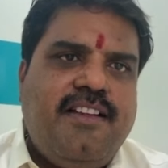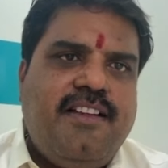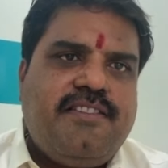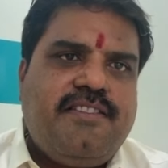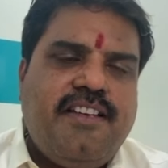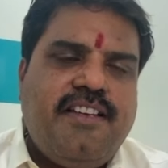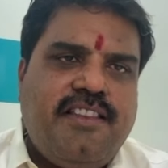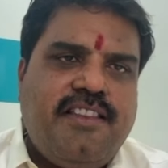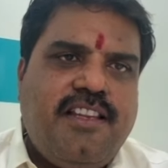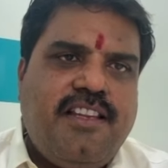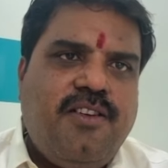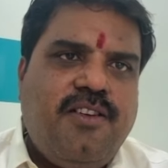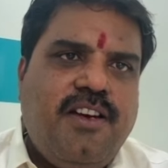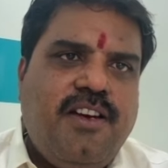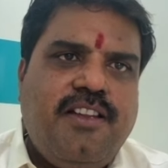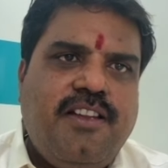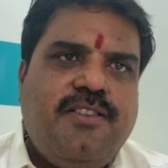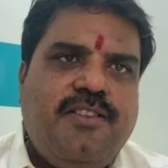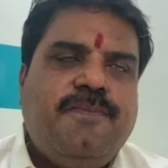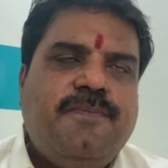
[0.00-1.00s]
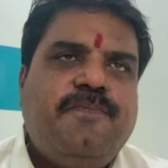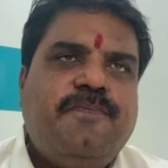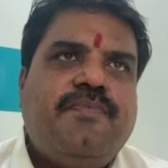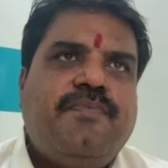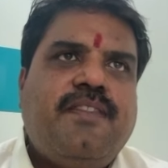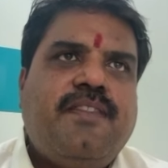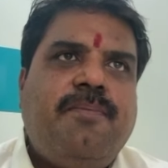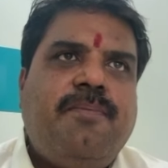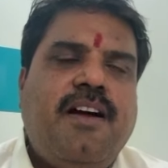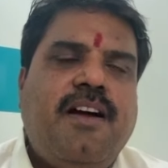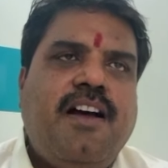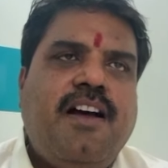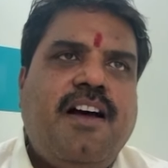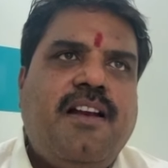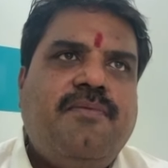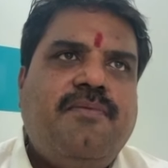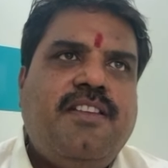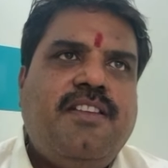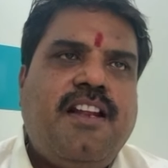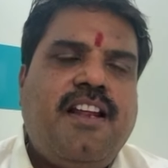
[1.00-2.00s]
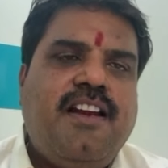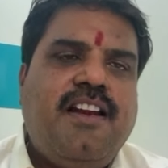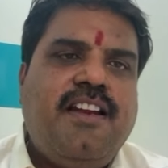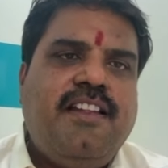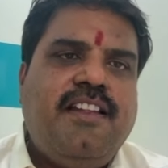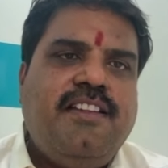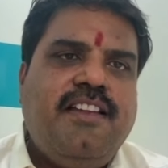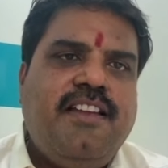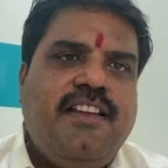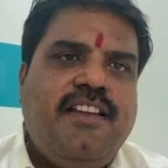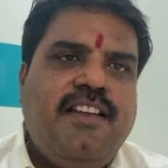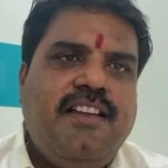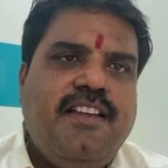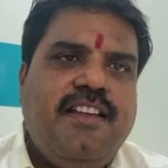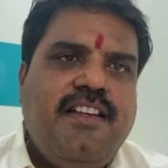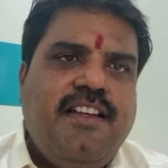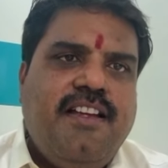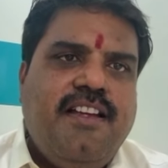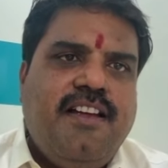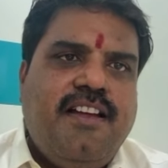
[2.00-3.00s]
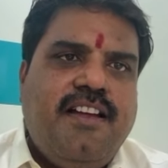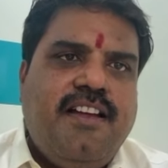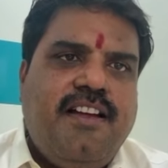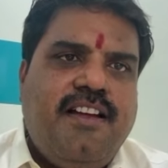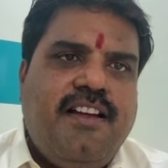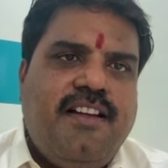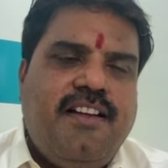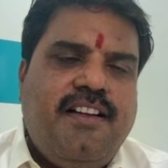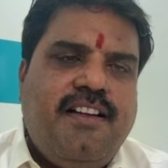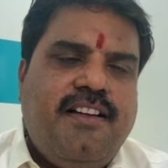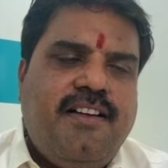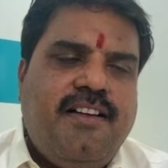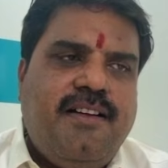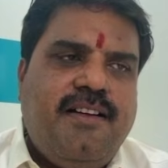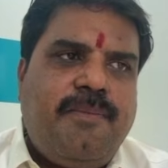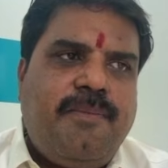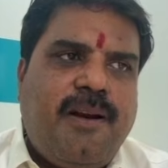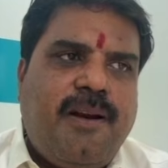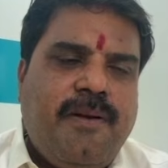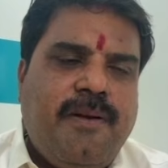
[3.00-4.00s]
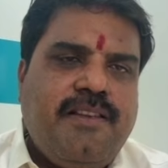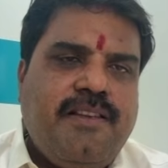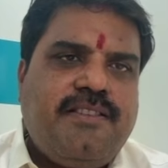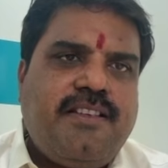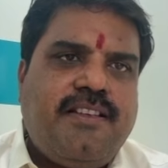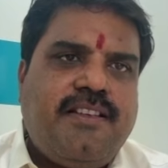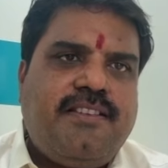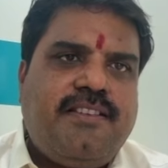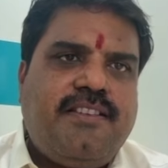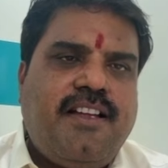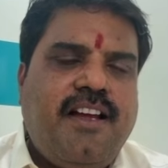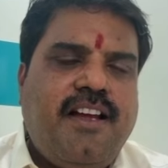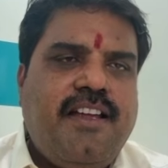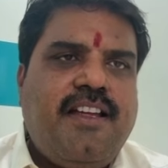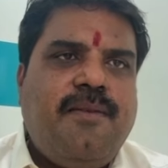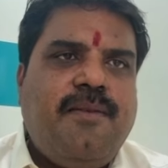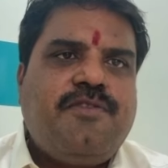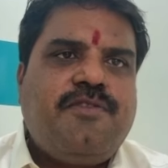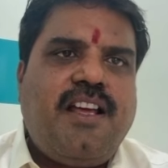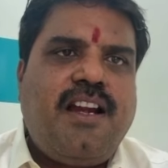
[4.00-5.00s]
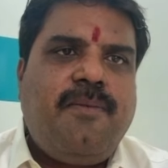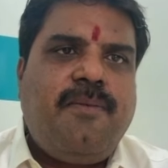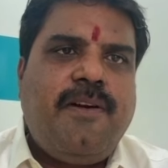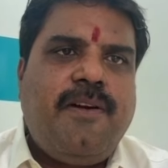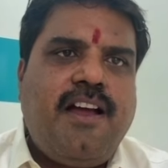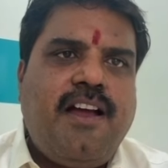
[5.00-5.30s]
చేతిలో లేదు బంగారం ధర అనేది ప్రపంచ స్థాయి అంశాలపై